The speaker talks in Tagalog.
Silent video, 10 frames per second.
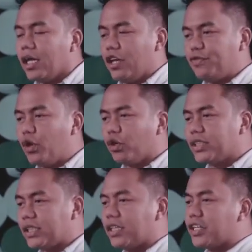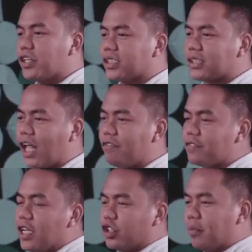if you consider yourself
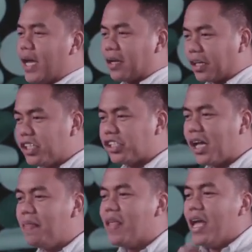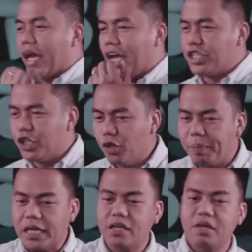to be a Christian and you
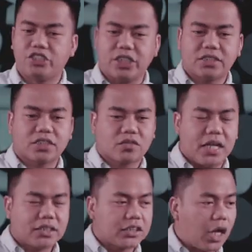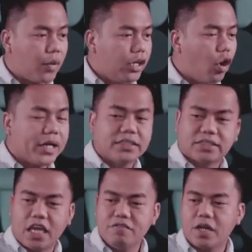believe in Jesus Christ as our Lord and
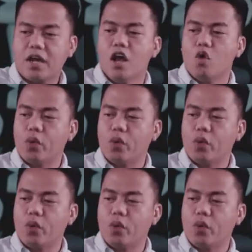Savior,